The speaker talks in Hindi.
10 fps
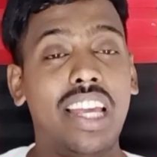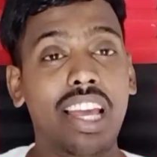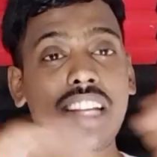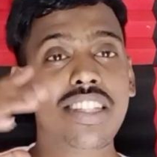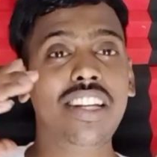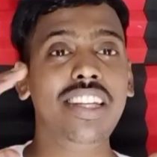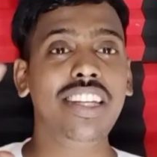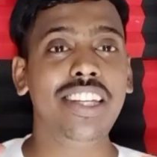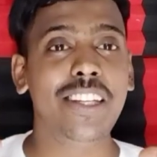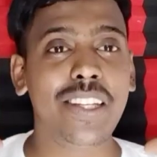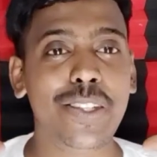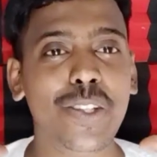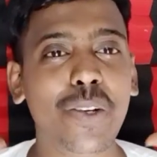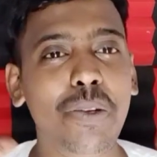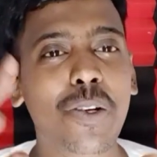एक्चुअली
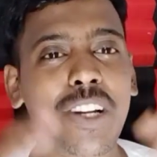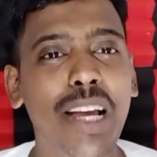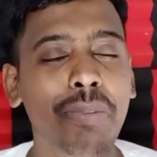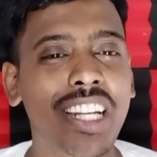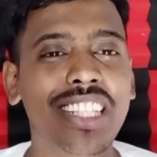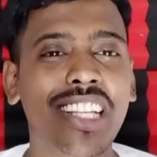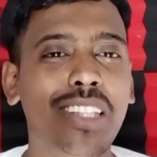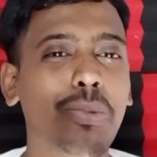जो भी हो रहा है मेरे साथ